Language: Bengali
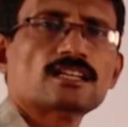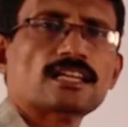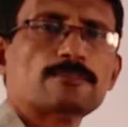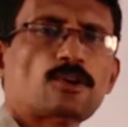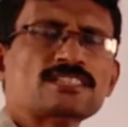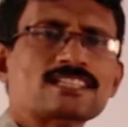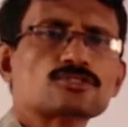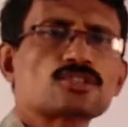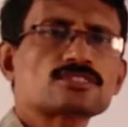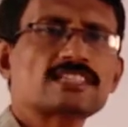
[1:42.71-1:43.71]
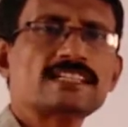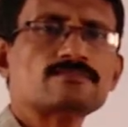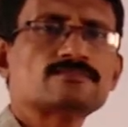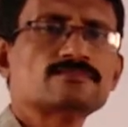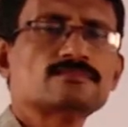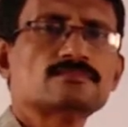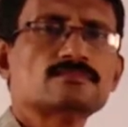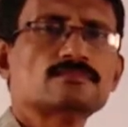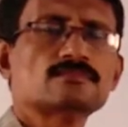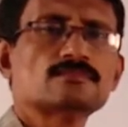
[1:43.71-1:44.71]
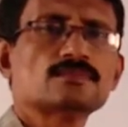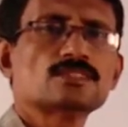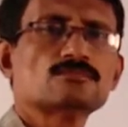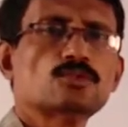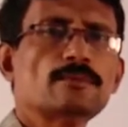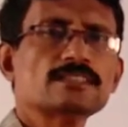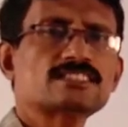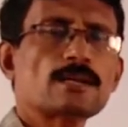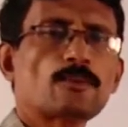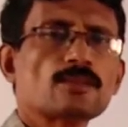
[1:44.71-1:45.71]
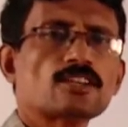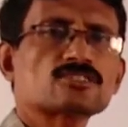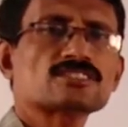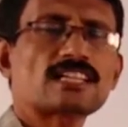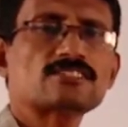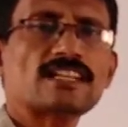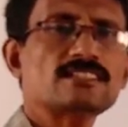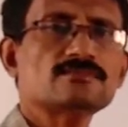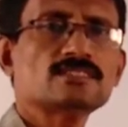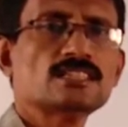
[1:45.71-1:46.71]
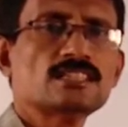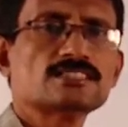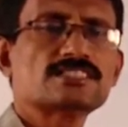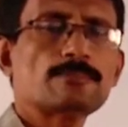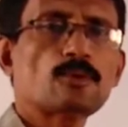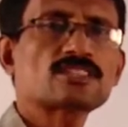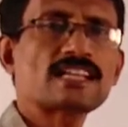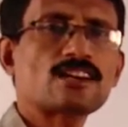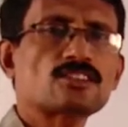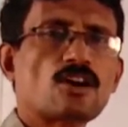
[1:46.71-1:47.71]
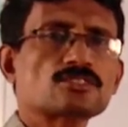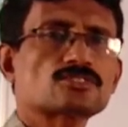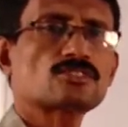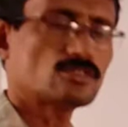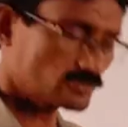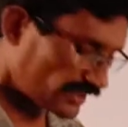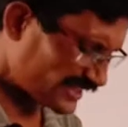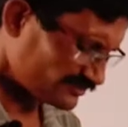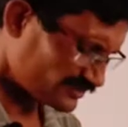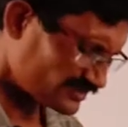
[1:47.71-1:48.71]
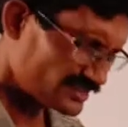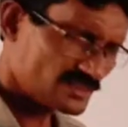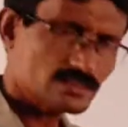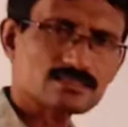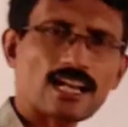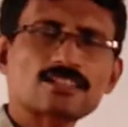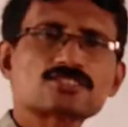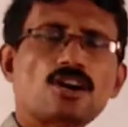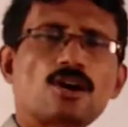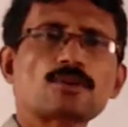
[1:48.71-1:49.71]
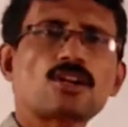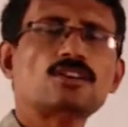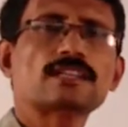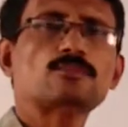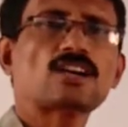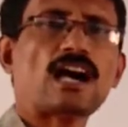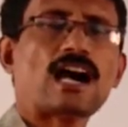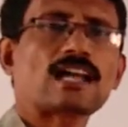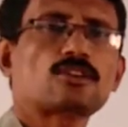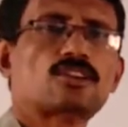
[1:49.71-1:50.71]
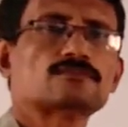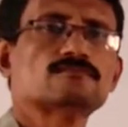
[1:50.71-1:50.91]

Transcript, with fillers: এই বহির্জাত শক্তি ভূমিষ্ঠের পরিবর্তন সাধনে যে প্রক্রিয়াগুলো অংশগ্রহণ করে তারা হচ্ছে অবরোহণ এবং আরোহণ